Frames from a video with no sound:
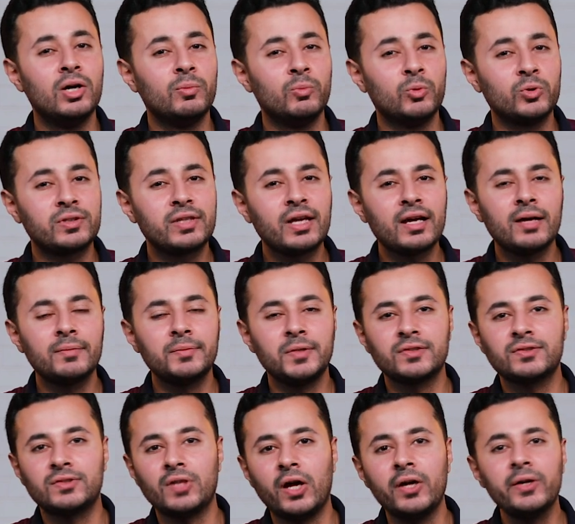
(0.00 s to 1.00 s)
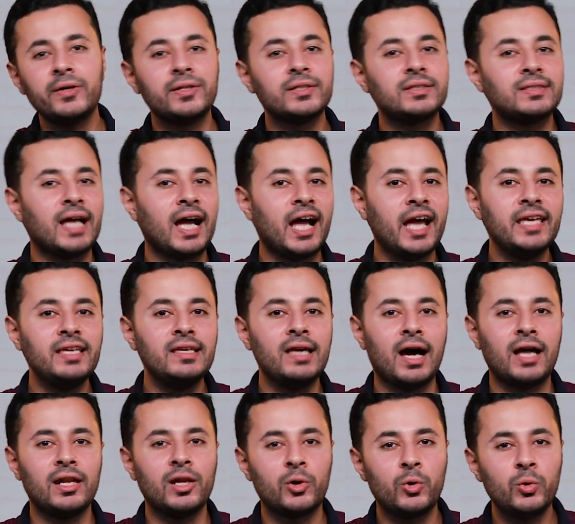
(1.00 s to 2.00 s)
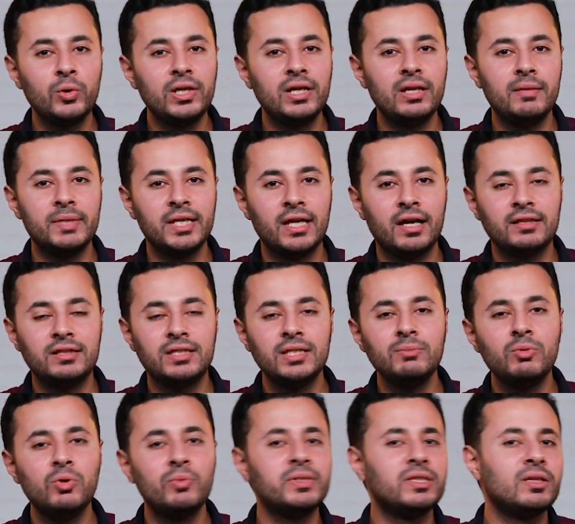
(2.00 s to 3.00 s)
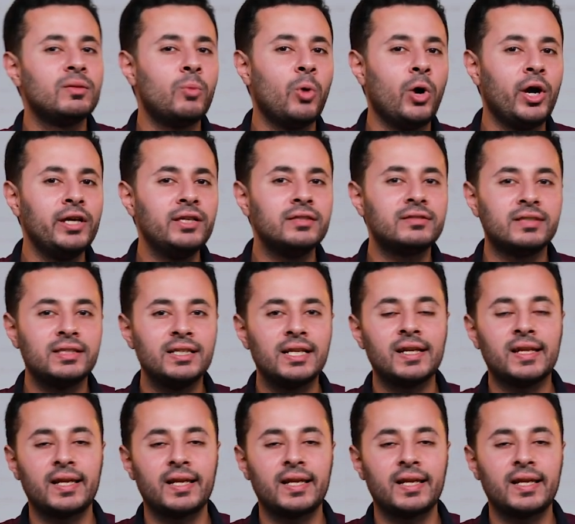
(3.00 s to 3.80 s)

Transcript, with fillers: منتخب يستحق التحية على كل اللي بيقدمه من المحيط إلى